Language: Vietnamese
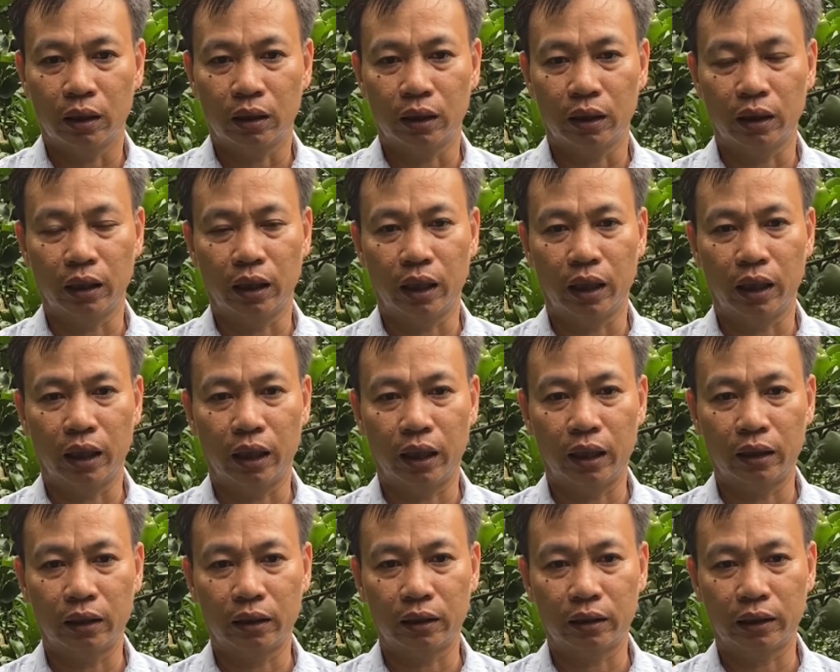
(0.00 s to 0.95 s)
Thì
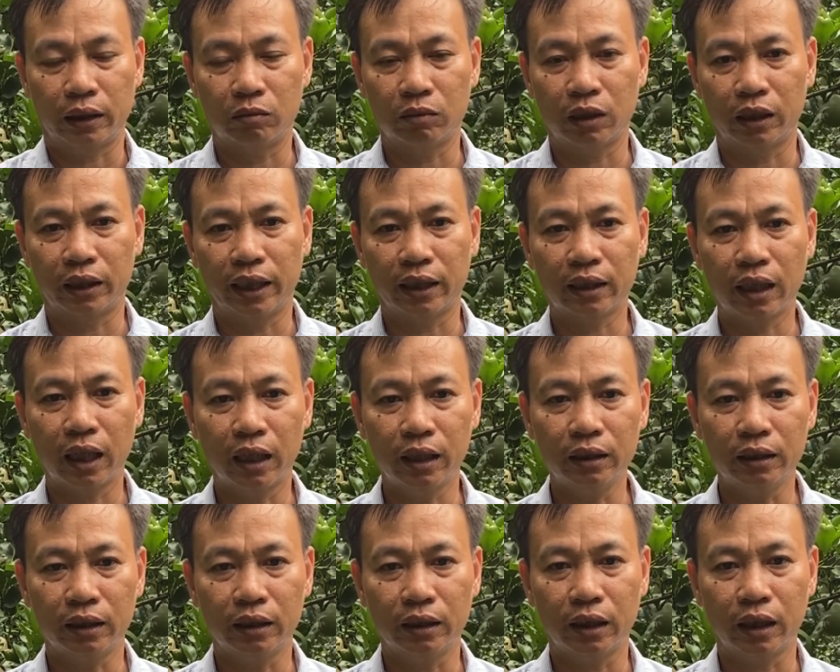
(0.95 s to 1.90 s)
à, trong thời gian
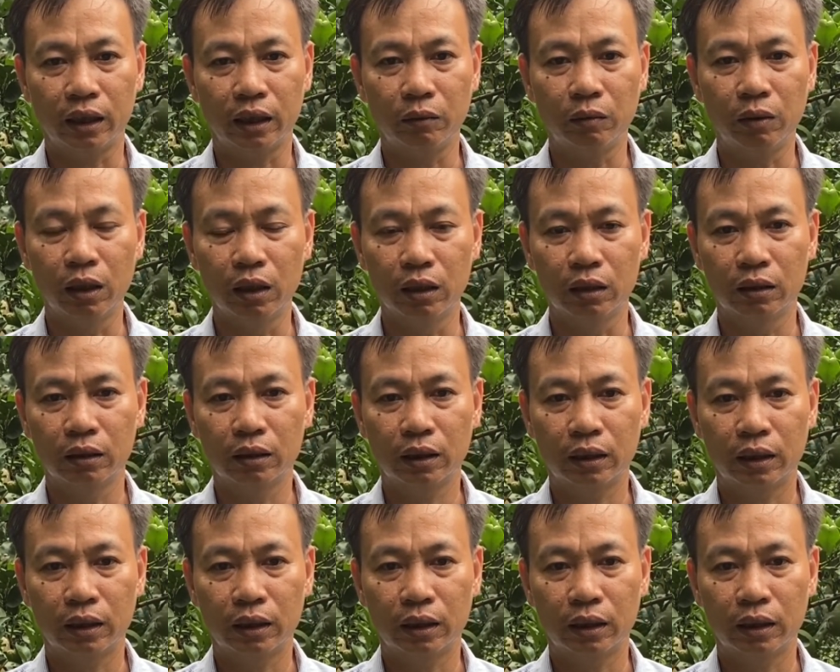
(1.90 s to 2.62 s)
tới thì à, địa phương